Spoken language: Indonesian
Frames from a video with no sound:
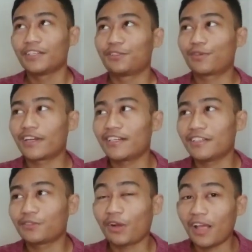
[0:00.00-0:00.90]
Itu
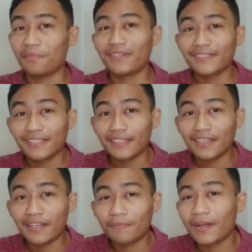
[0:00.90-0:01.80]
karena selama kita
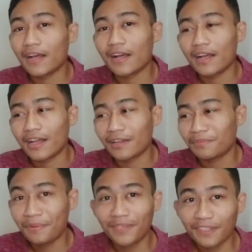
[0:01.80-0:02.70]
nyandak
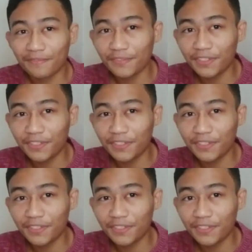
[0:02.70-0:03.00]
bikin